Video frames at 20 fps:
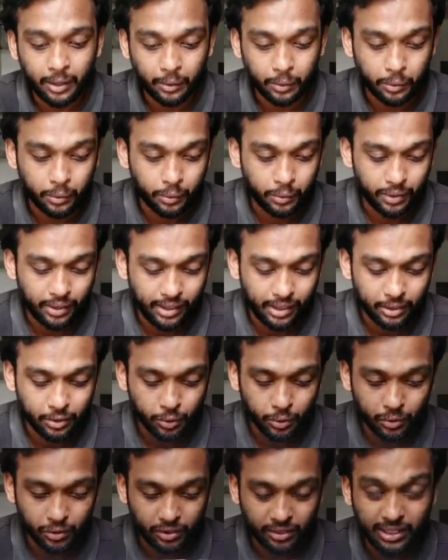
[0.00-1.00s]
तो ये
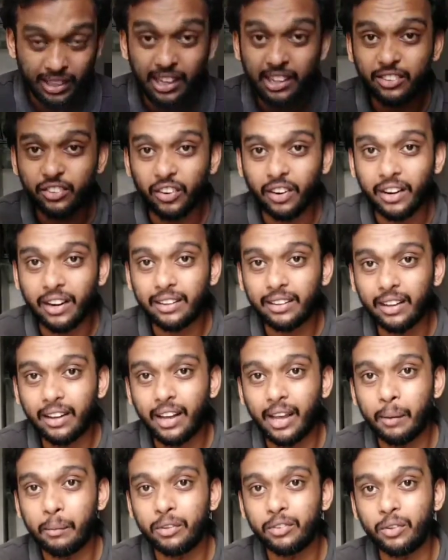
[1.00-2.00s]
जो सेल चल रहा था
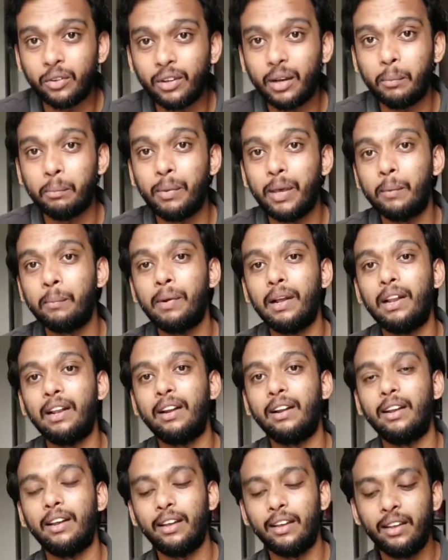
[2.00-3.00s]
अमेजोन ग्रेट इंडियन
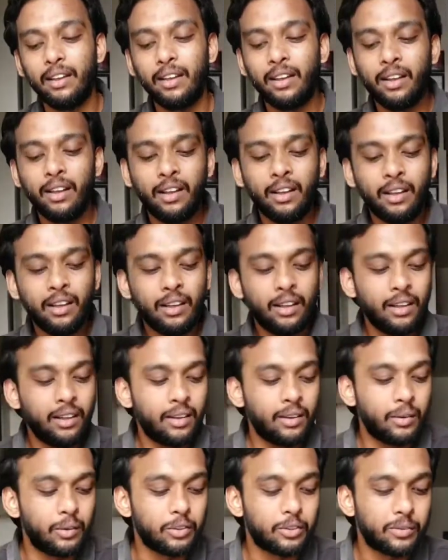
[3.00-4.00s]
सेल
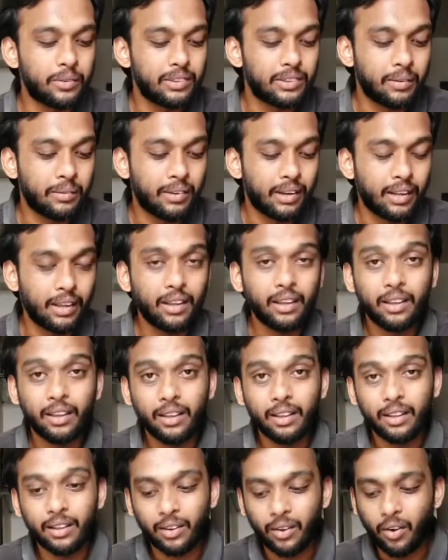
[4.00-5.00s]
उसमें से मैंने
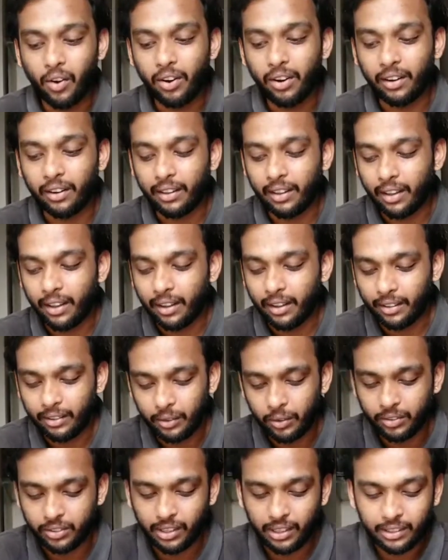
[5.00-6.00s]
ऑर्डर किया है तो
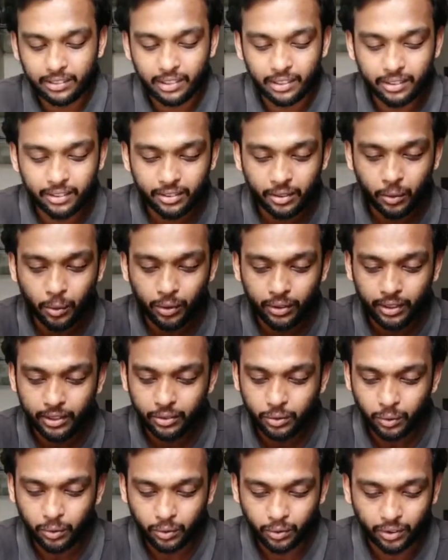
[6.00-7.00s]
चलिए जल्दी से खोलते हैं
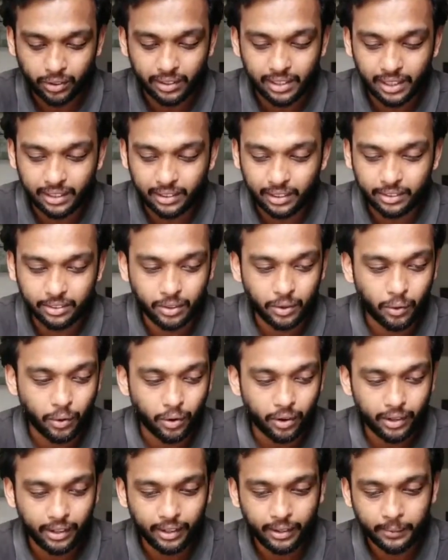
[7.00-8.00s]
इसको और देखते हैं इसकी
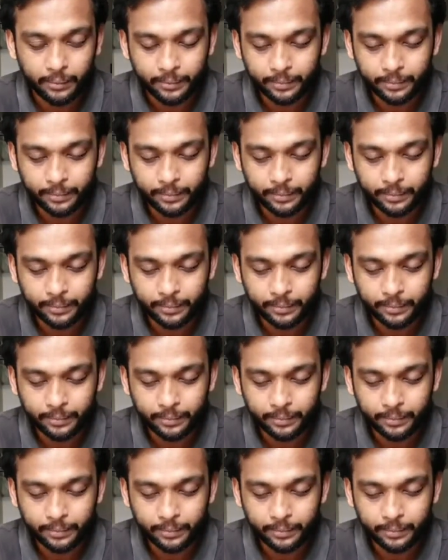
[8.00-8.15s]
क्वालिटी